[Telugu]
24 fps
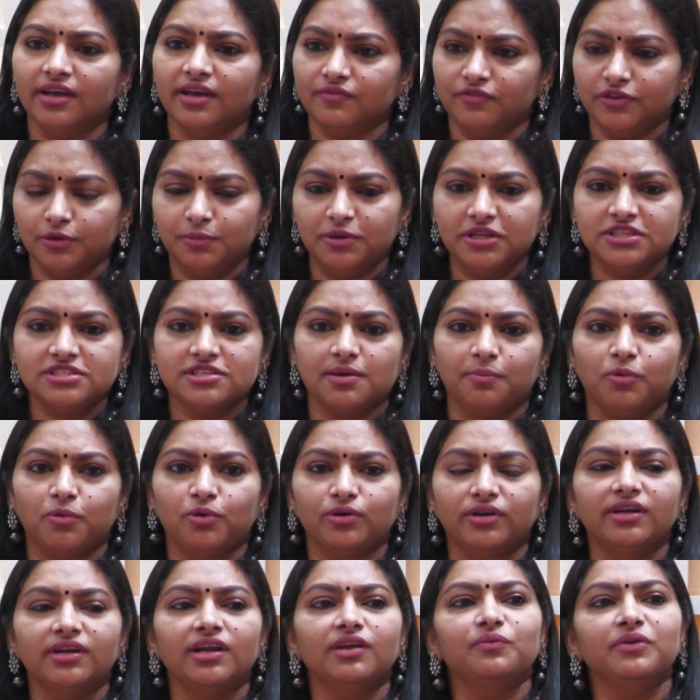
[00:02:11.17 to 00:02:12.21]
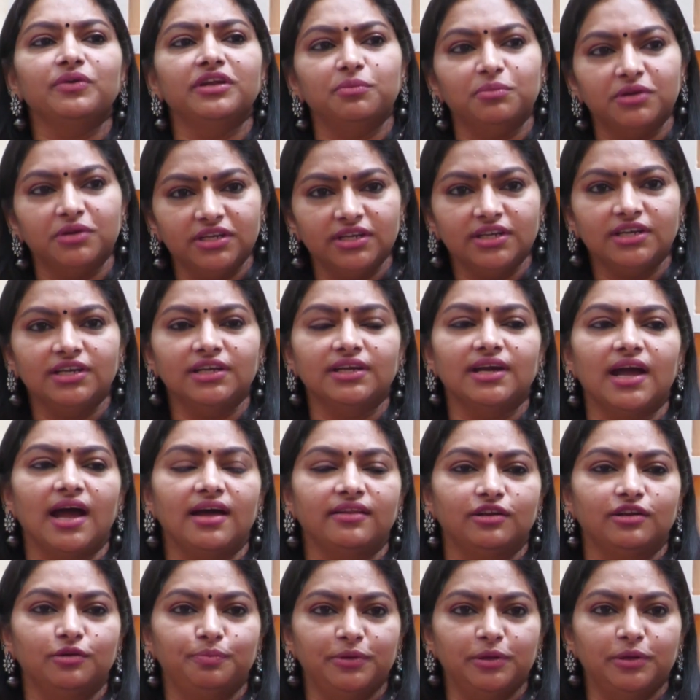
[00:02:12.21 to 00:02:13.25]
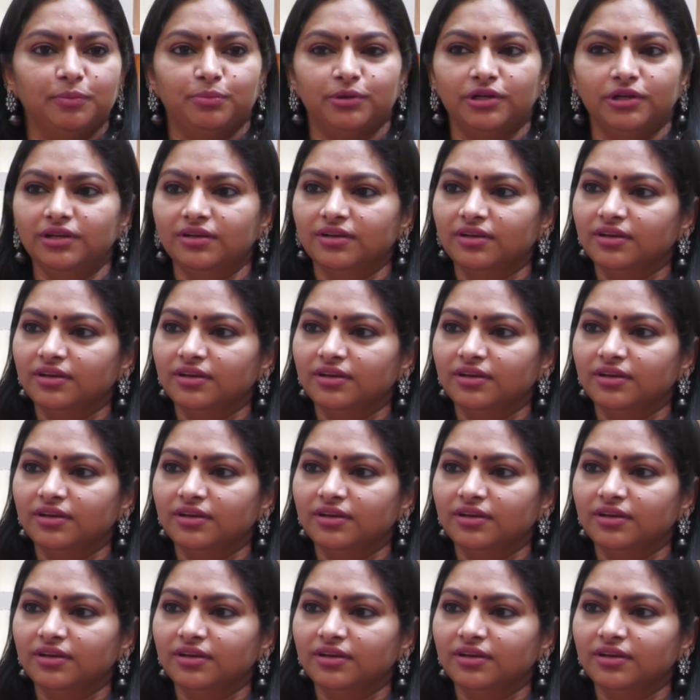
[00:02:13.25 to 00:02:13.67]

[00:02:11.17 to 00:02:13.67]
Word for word: Everybody supported, and we immediately gathered people.